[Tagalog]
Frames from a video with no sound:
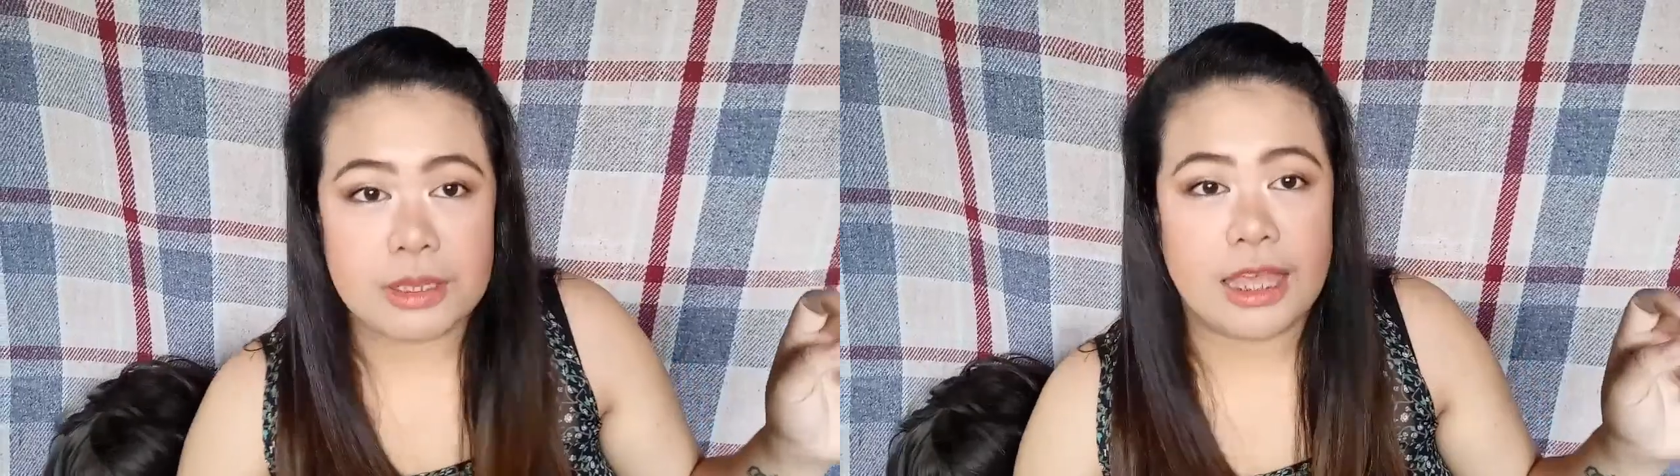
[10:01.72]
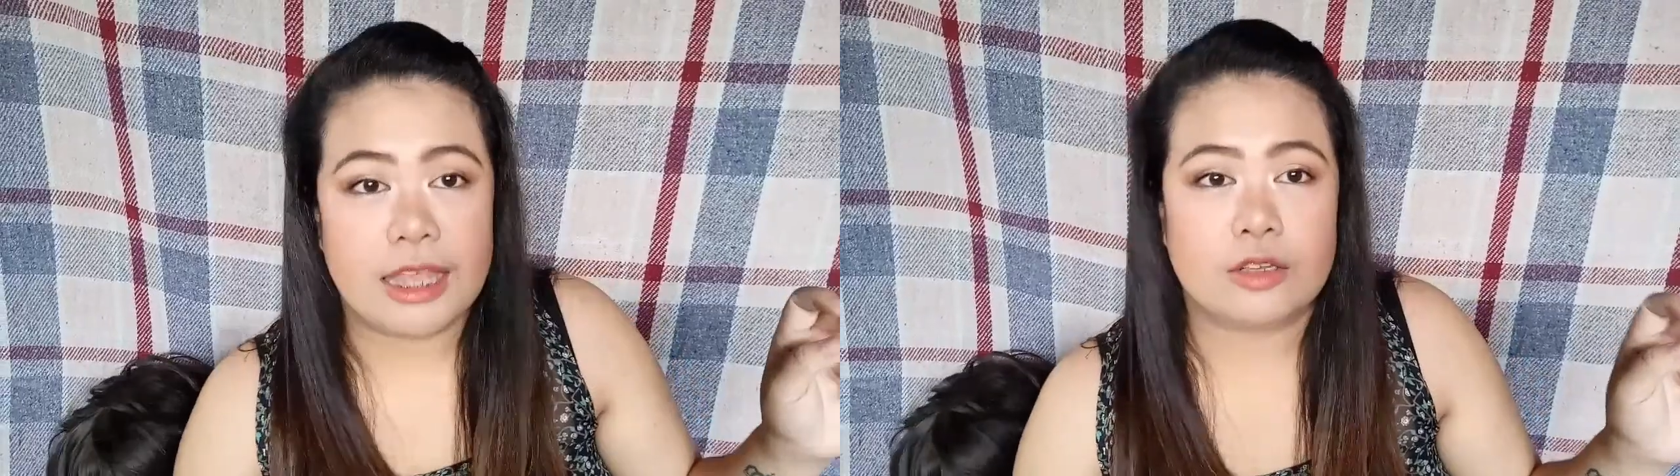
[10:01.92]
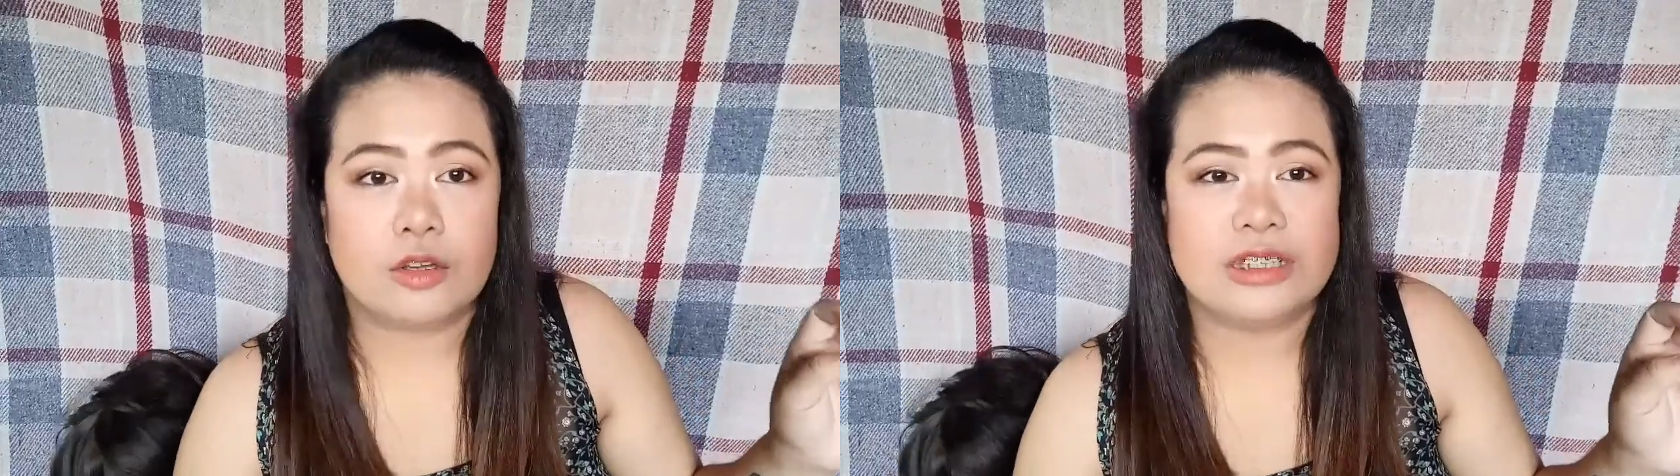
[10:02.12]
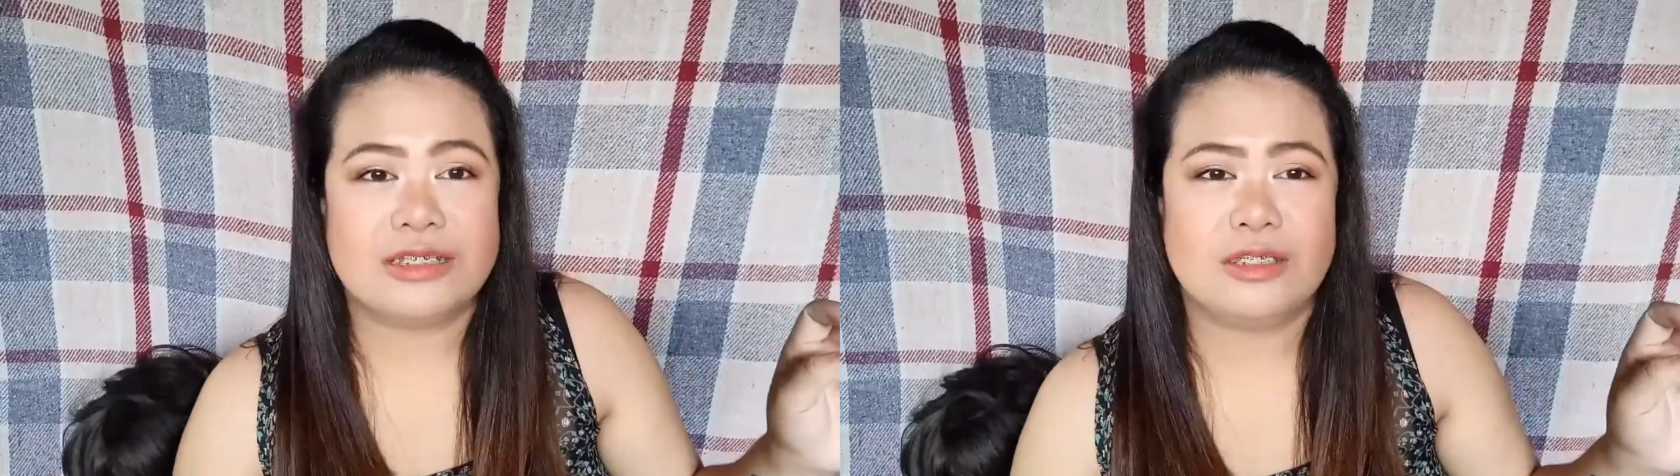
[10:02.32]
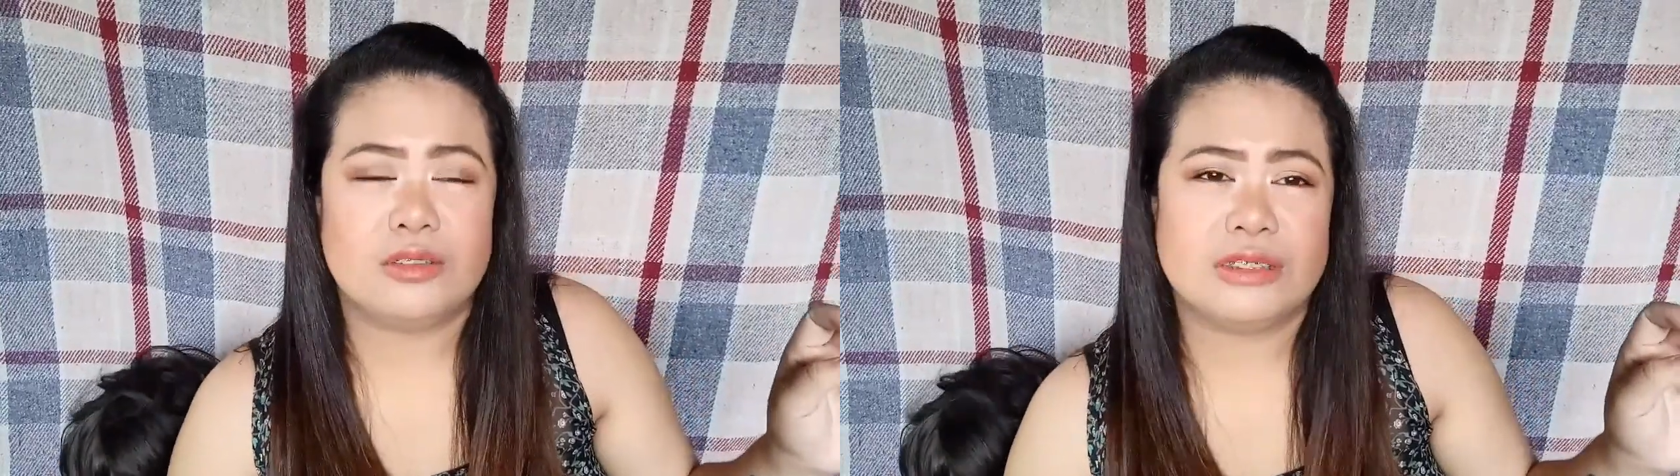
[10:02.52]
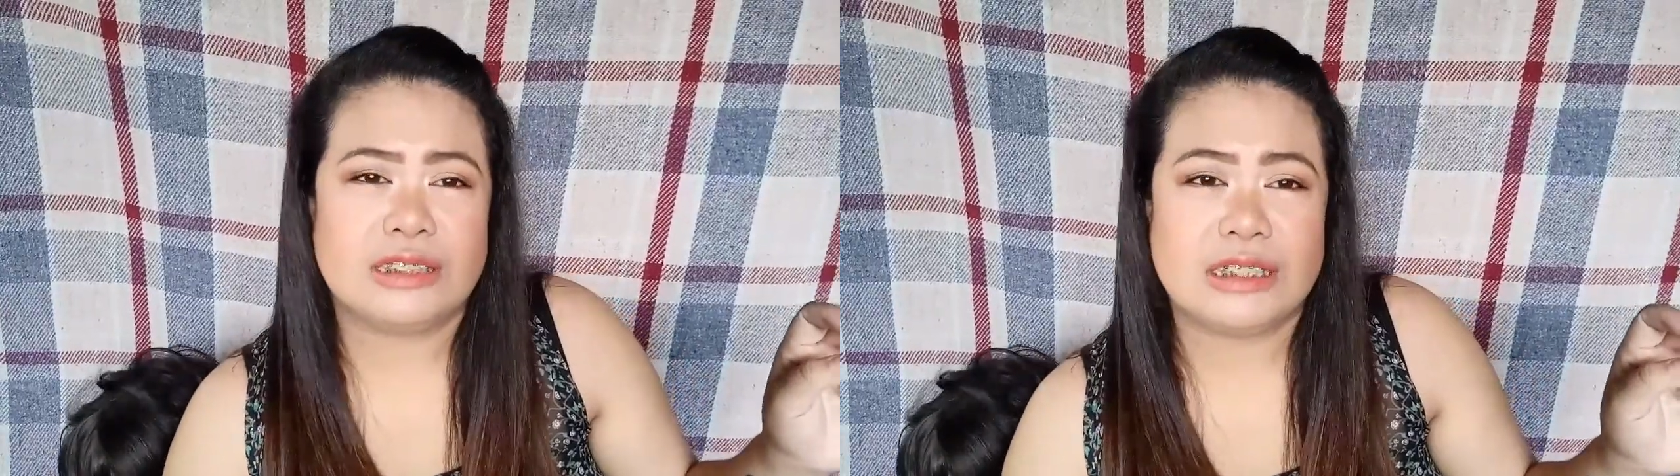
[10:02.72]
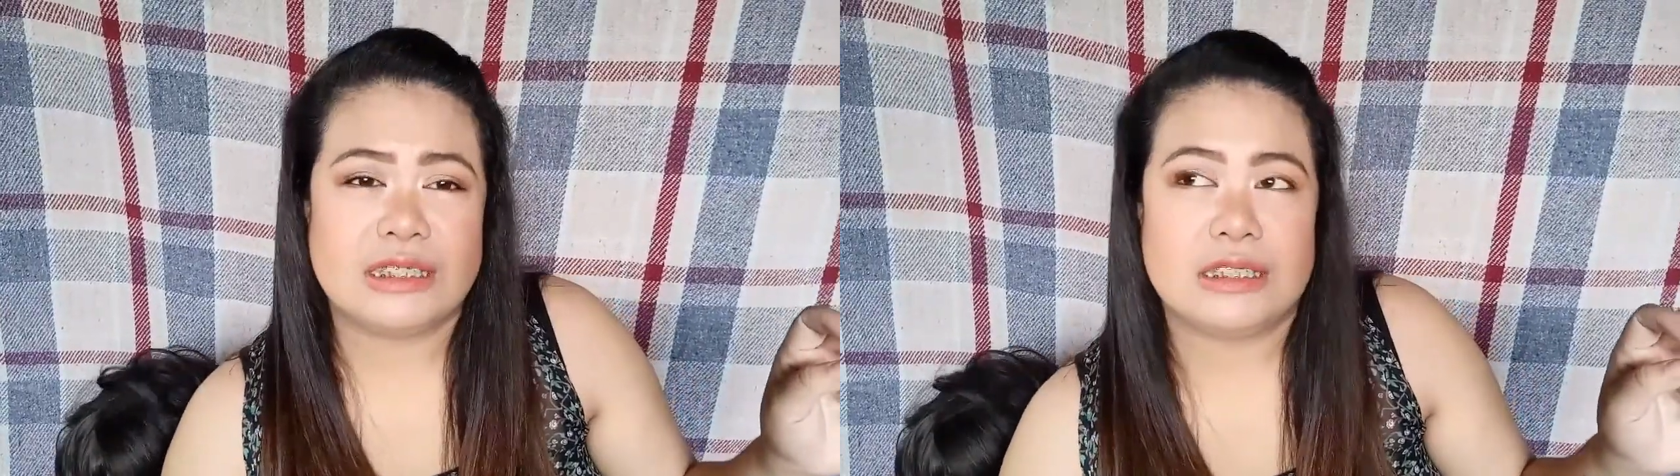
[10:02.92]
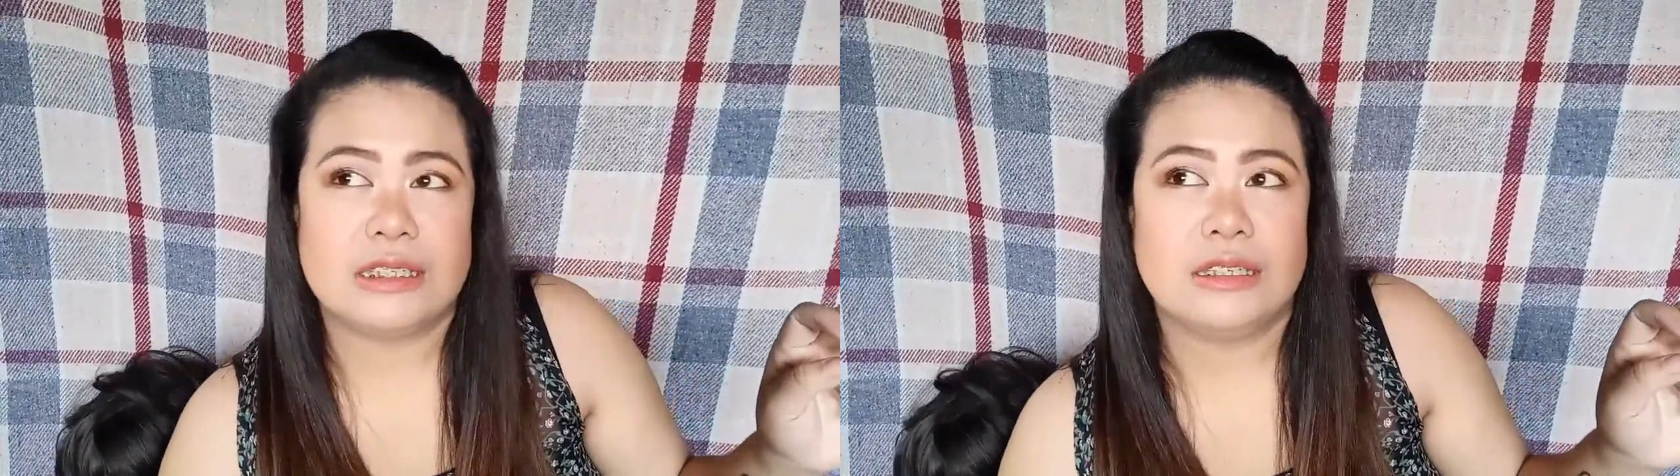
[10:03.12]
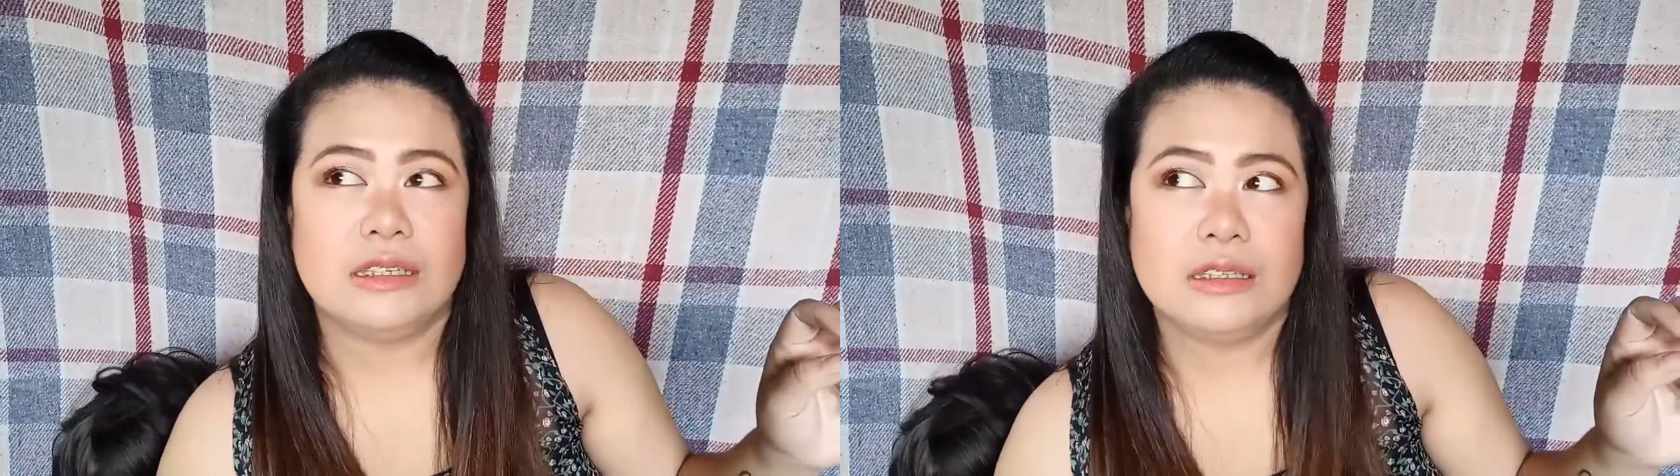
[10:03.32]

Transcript: nabilhan ko is yung si